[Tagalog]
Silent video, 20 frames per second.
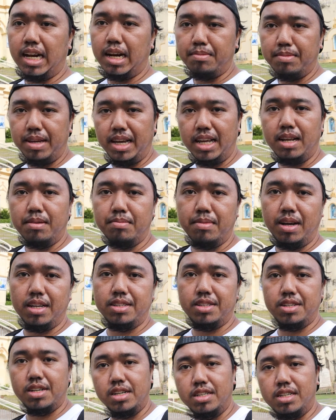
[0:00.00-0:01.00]
karamihan ng mga
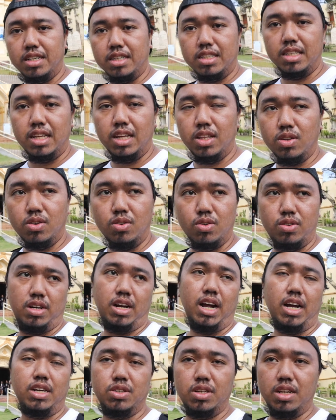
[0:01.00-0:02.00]
churches dito, or
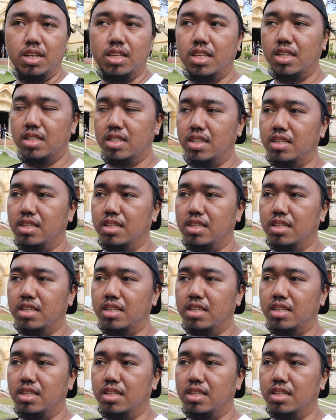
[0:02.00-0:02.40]
actually this